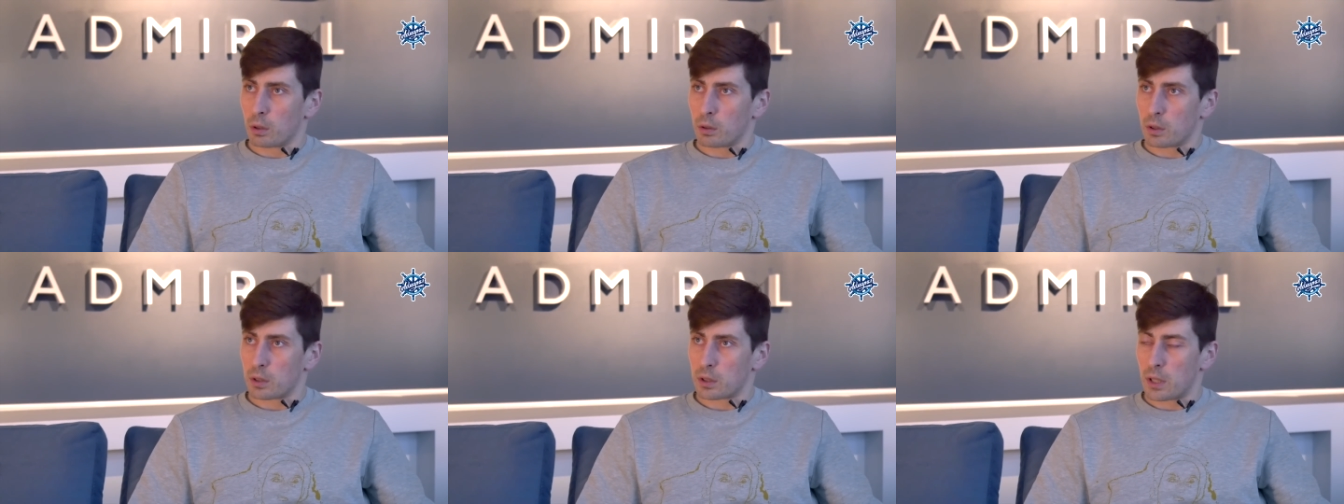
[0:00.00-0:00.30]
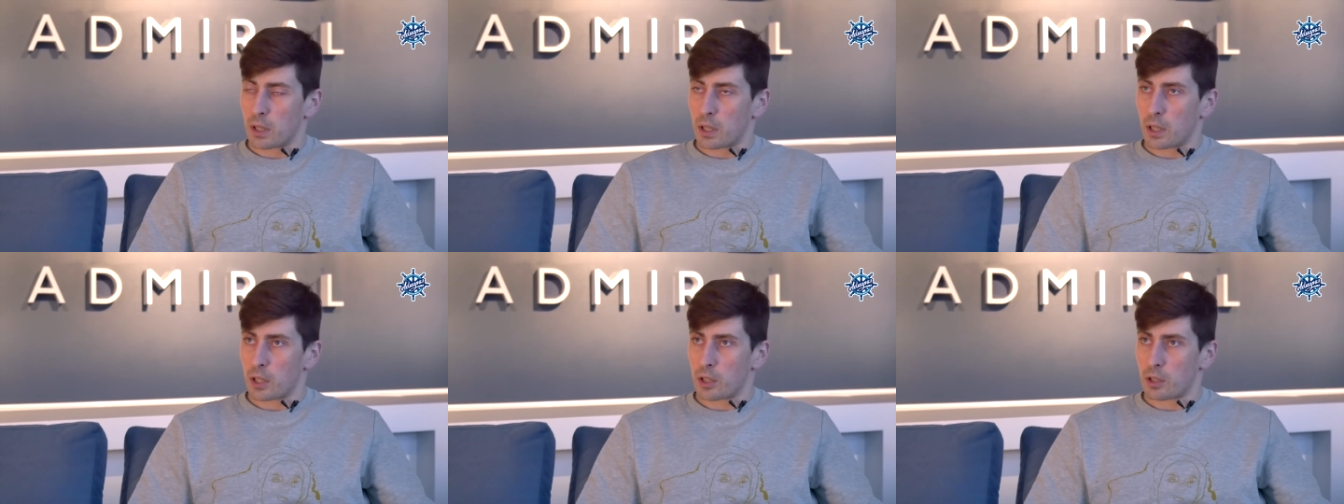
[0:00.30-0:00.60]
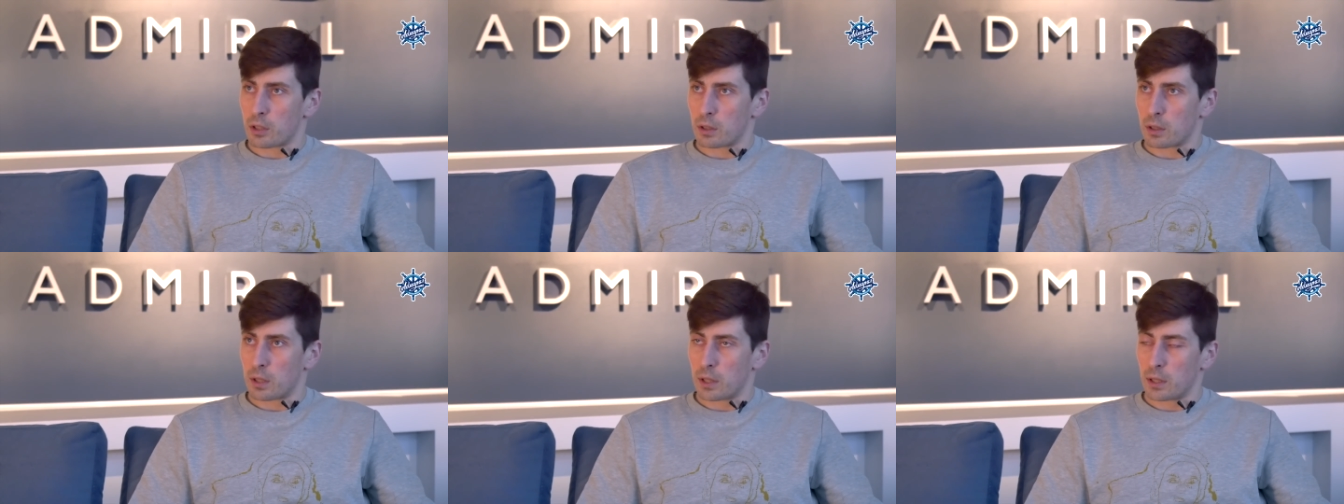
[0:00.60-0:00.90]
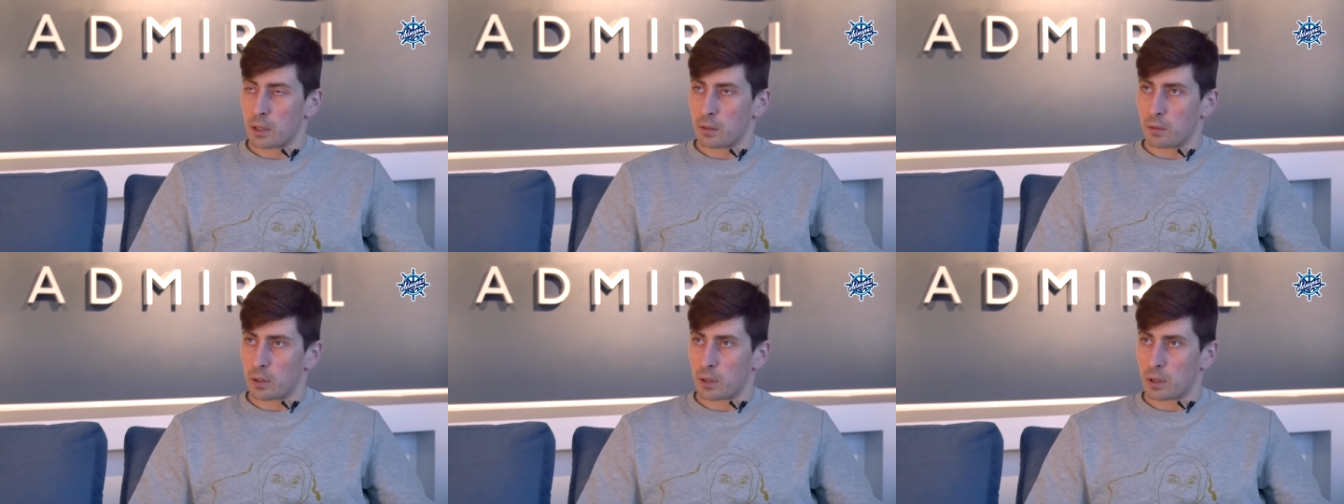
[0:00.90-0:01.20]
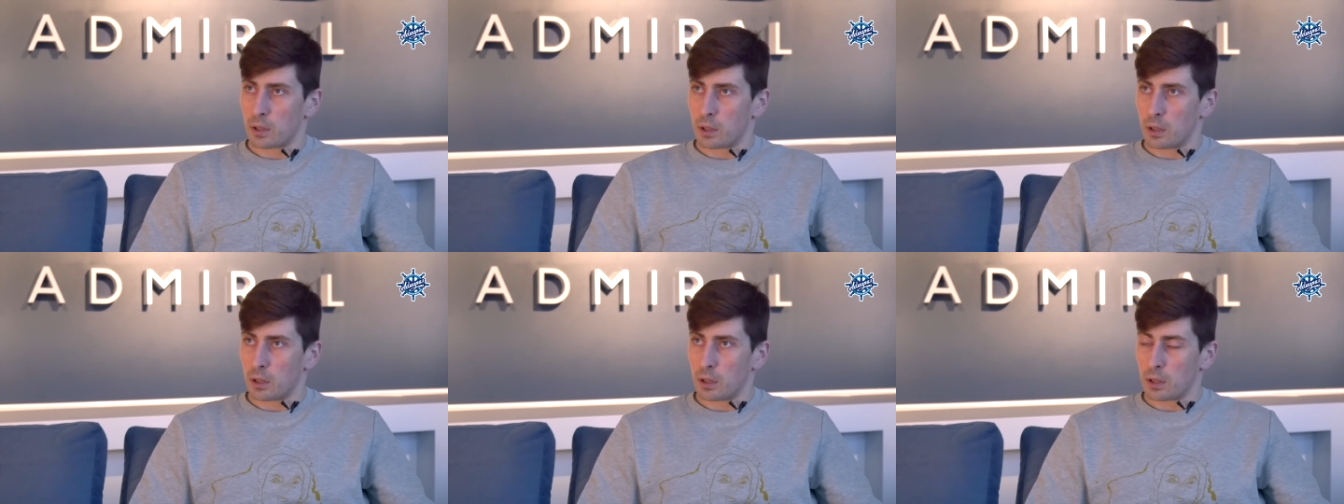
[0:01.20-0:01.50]
Стараешься
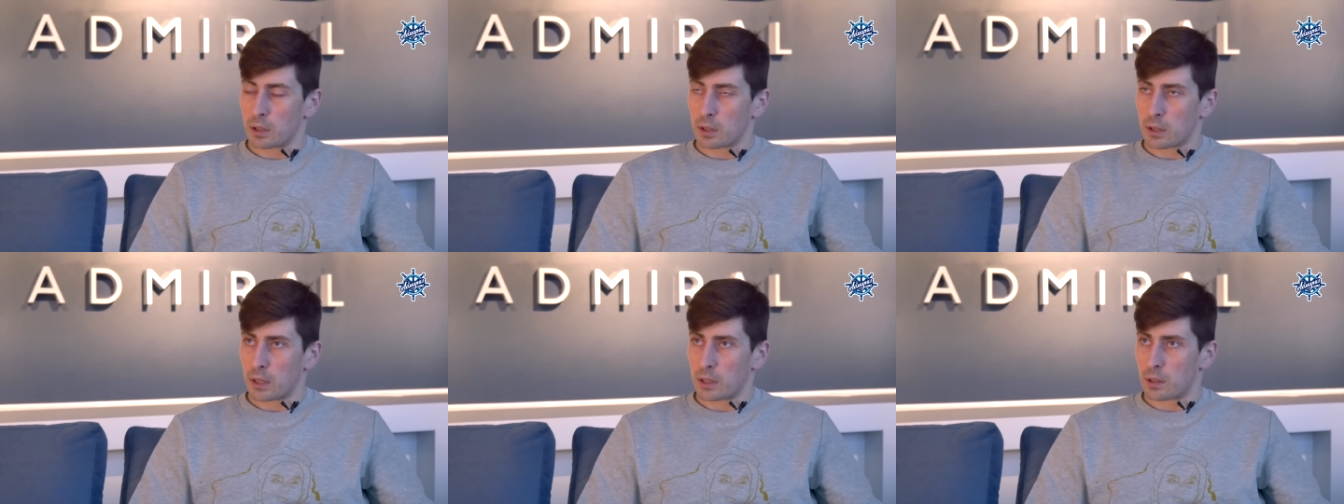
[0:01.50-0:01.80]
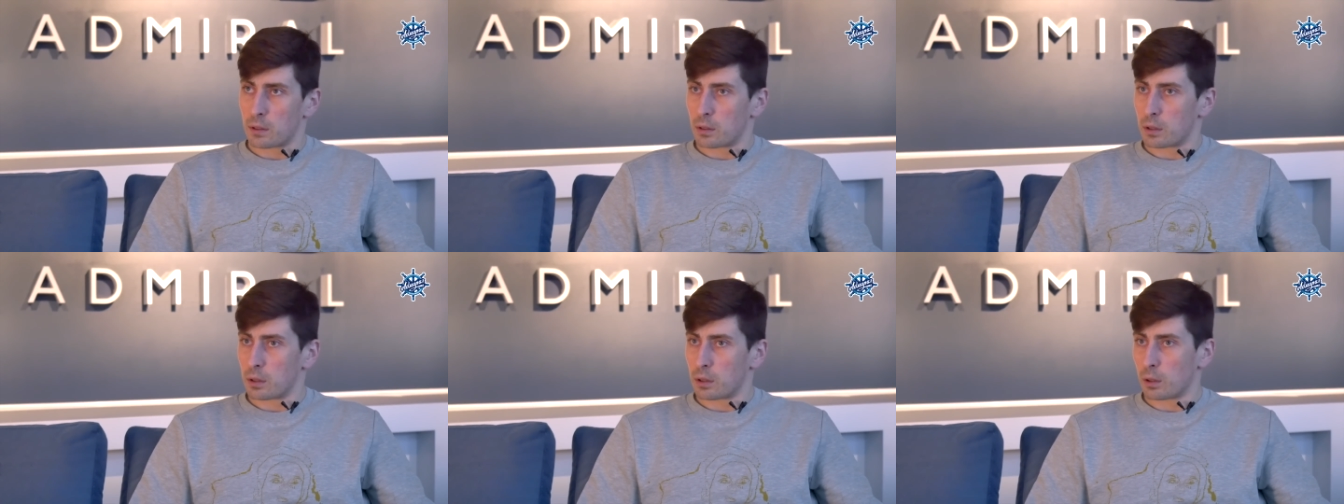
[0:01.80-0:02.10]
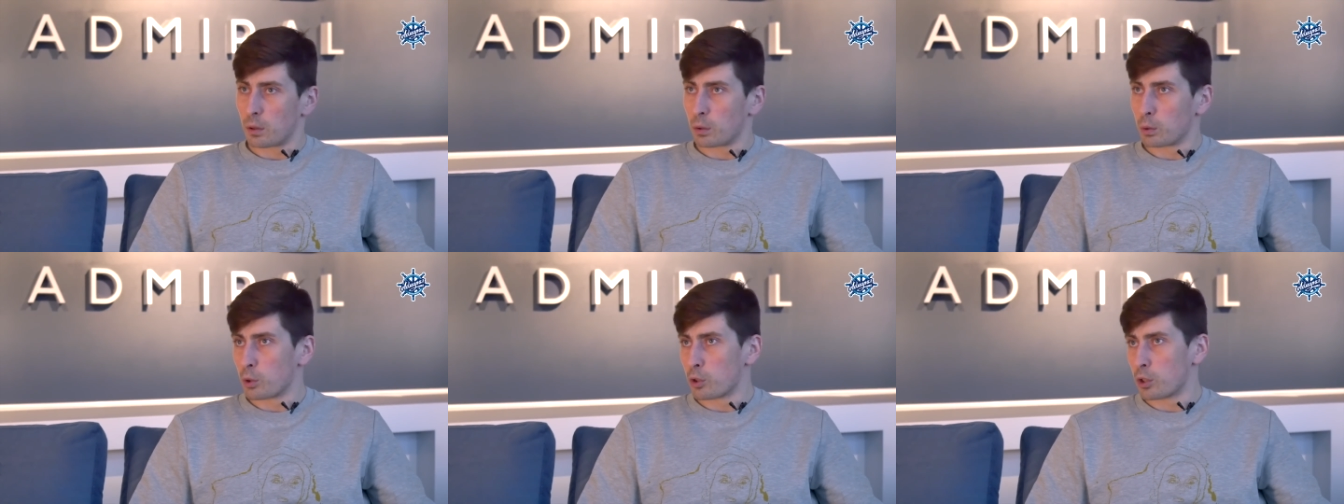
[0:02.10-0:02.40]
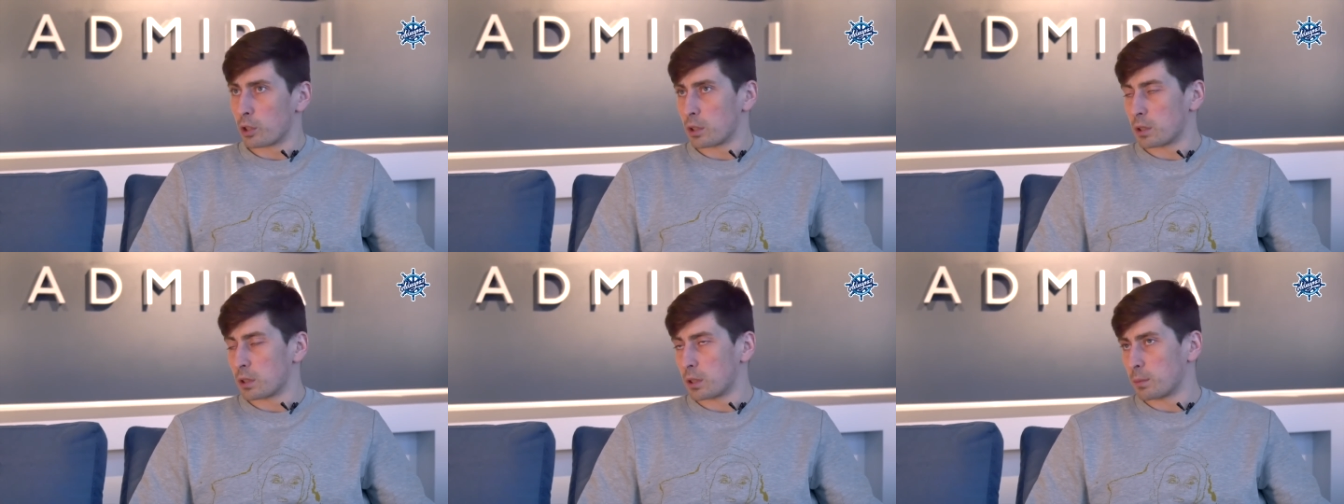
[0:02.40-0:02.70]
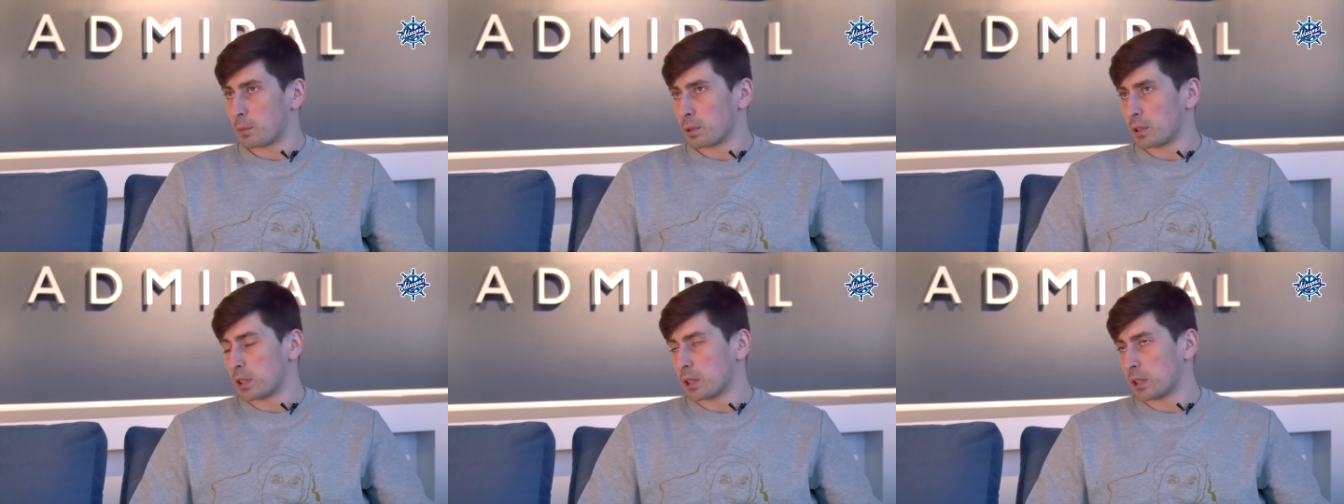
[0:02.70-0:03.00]
следовать и искать лучшее
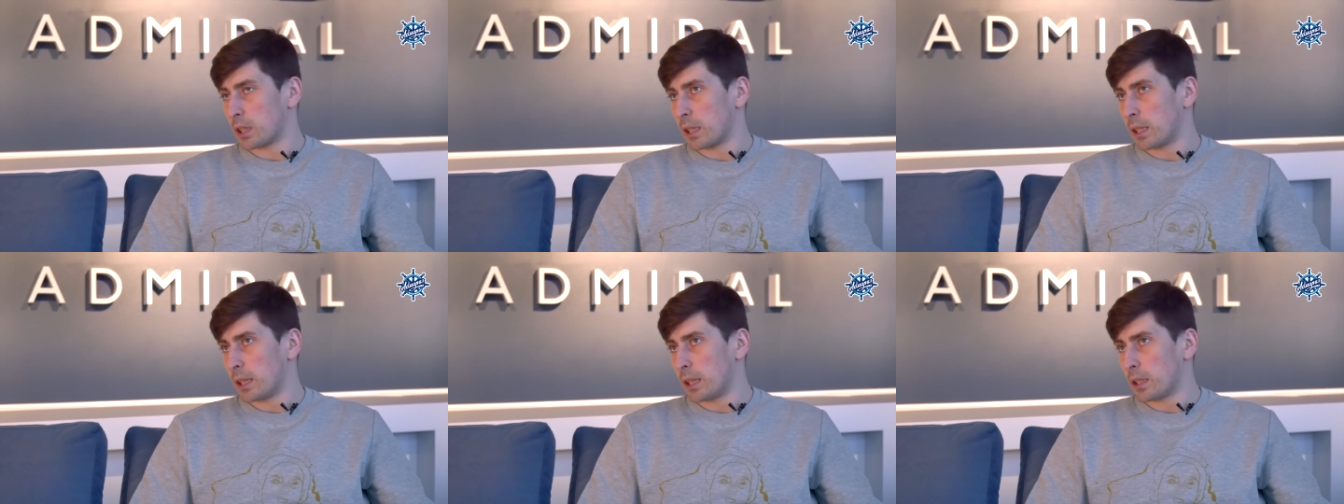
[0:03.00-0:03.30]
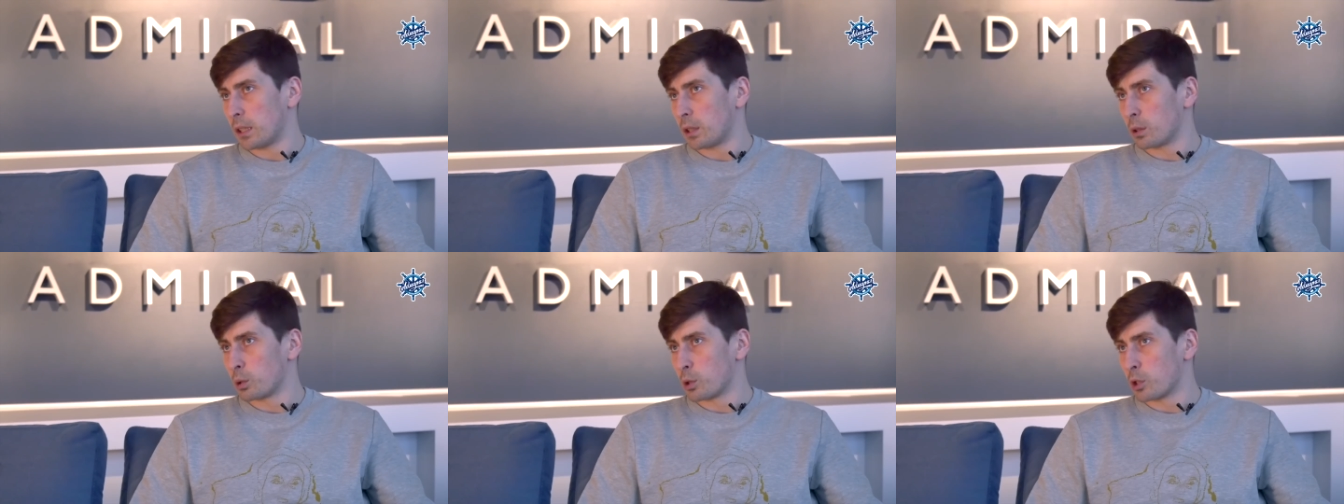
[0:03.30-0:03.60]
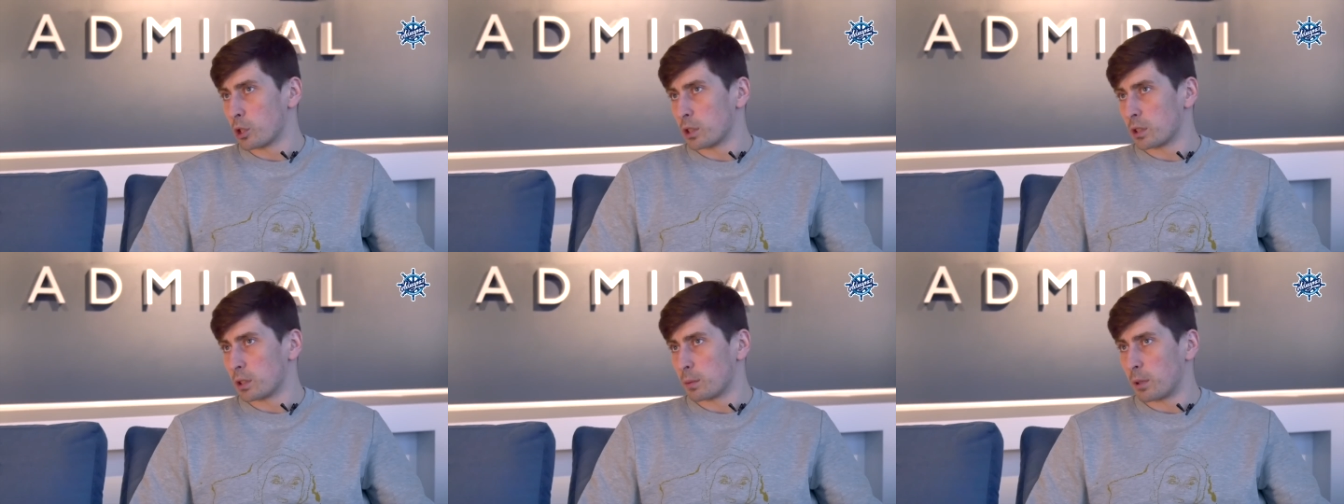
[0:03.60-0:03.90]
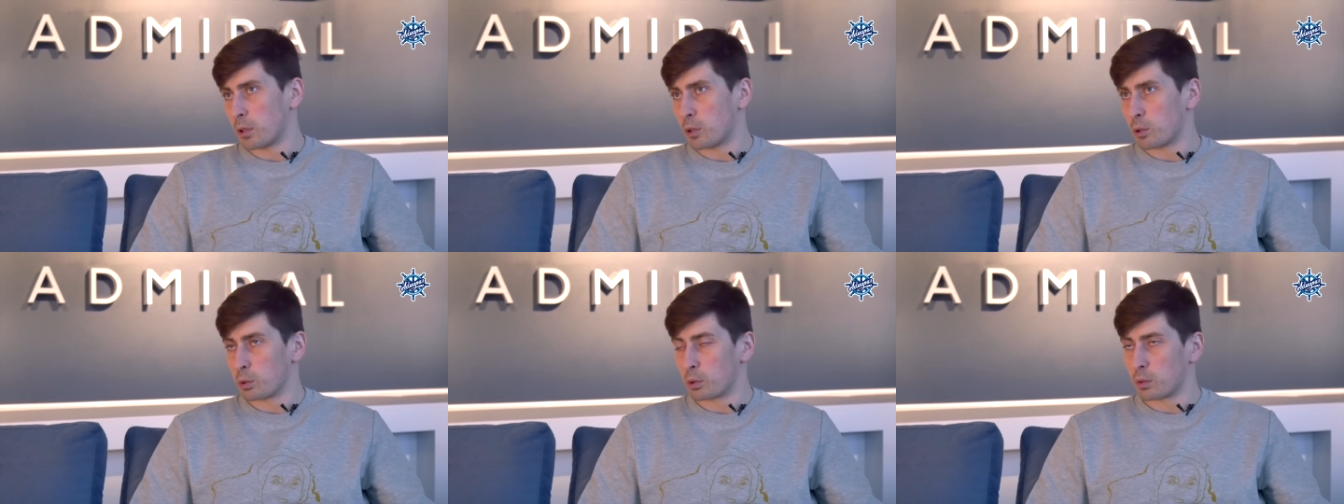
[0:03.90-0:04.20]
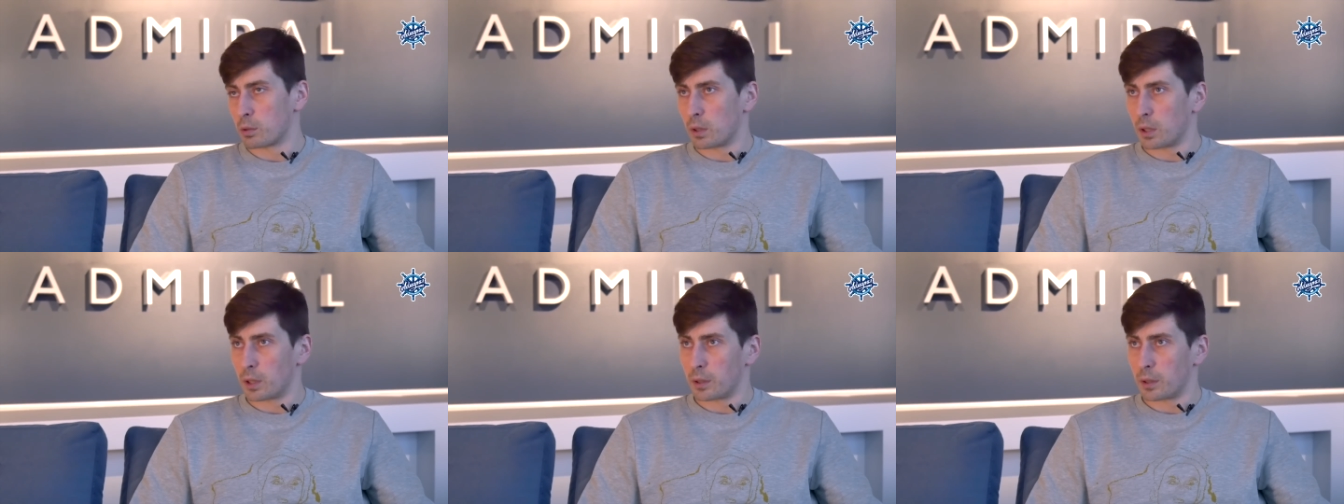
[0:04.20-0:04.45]
состояние, лучшее самочувствие. Ну